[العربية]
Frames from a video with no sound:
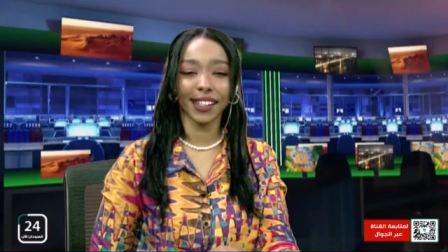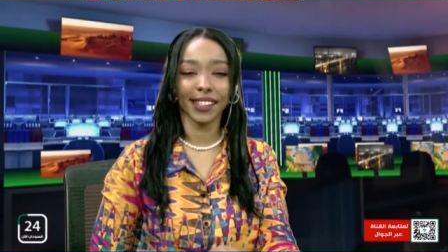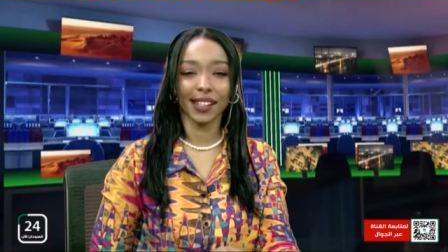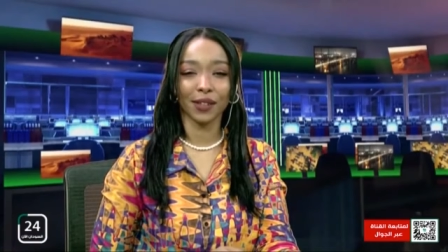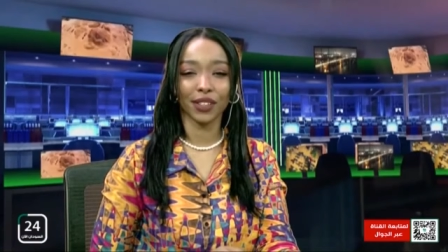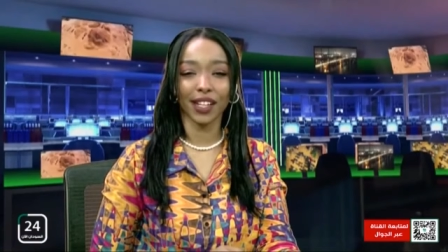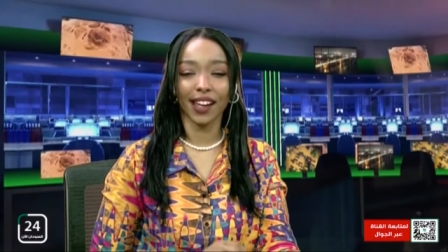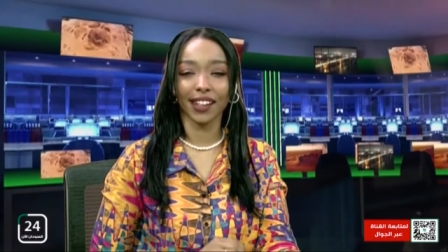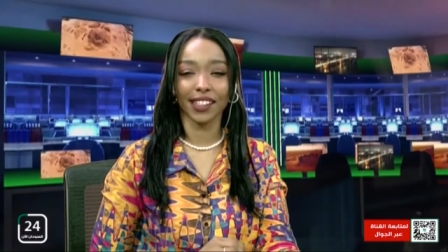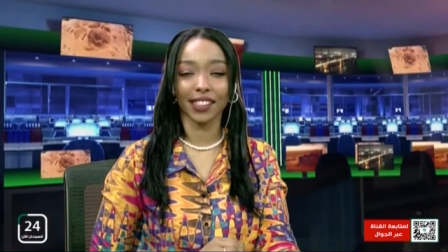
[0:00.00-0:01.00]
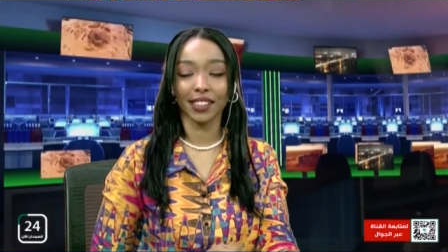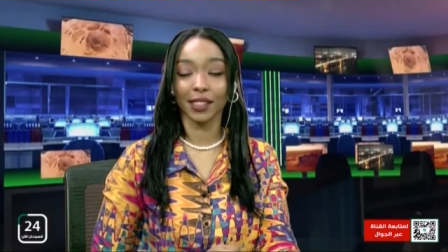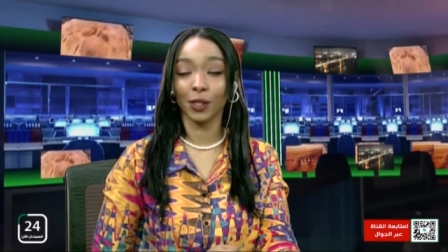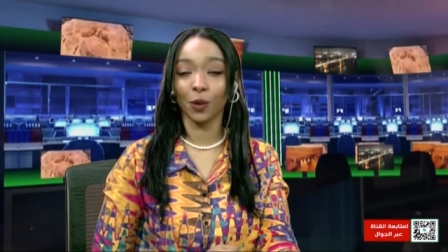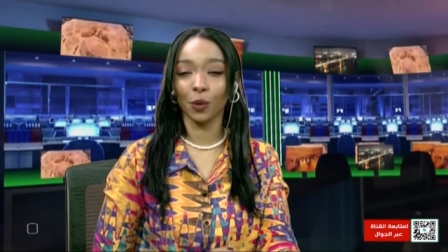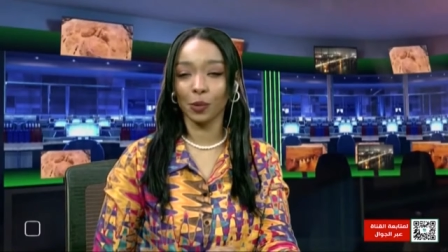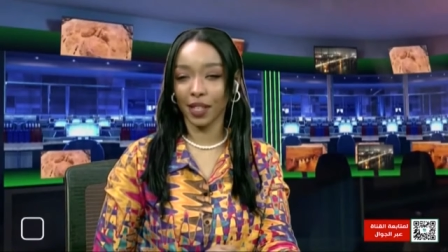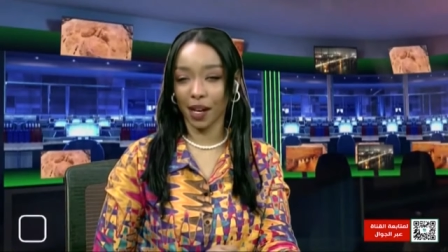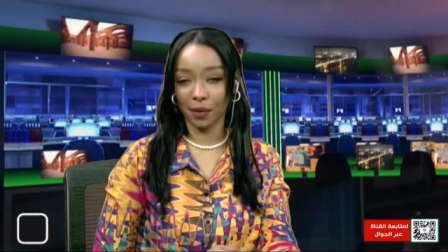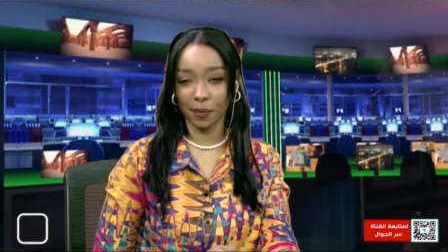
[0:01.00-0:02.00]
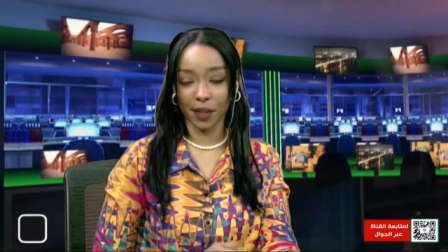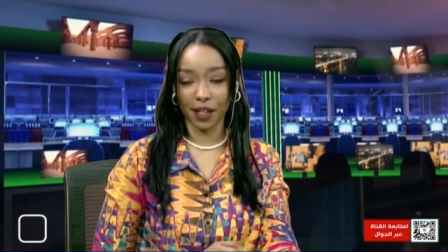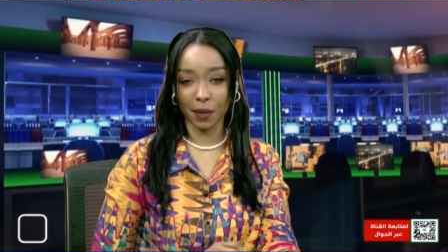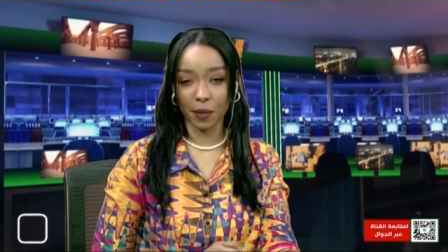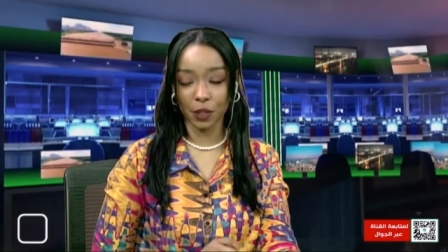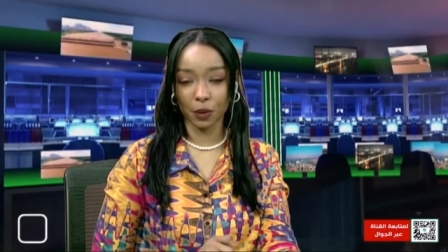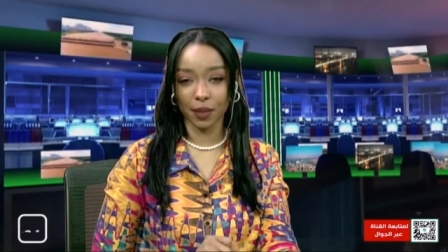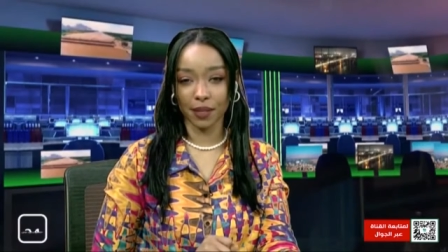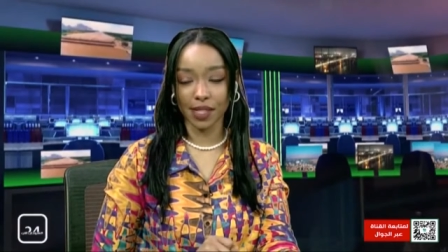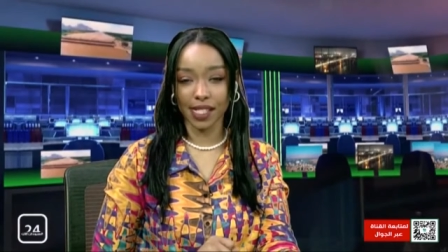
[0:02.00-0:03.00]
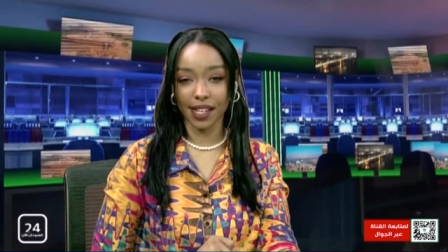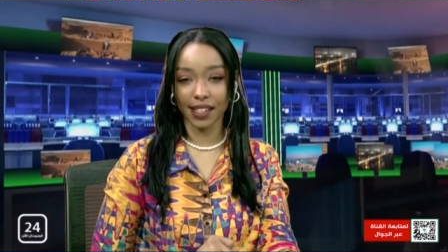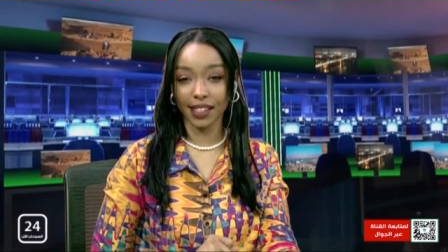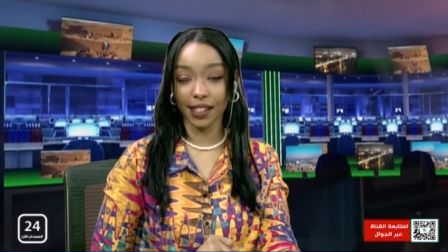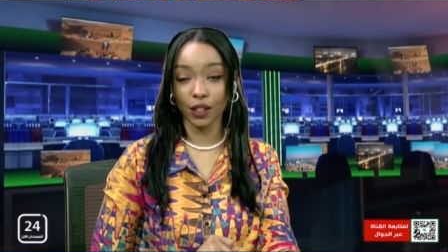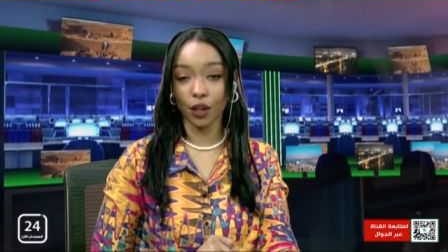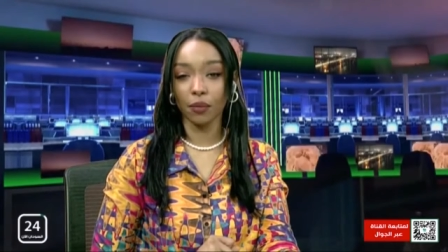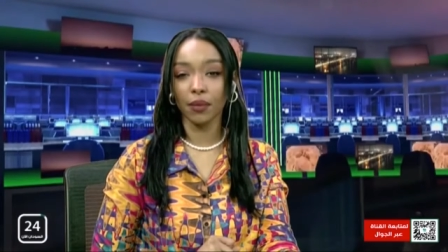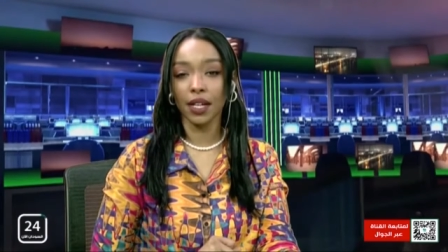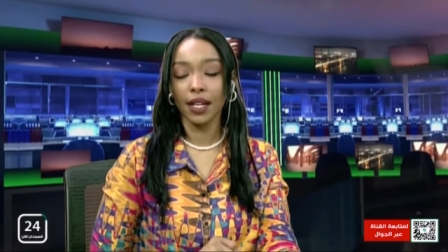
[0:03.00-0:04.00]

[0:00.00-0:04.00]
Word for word: الاعزاء في حلقه جديده وممتعه من برنامجكم المسائيه اليوم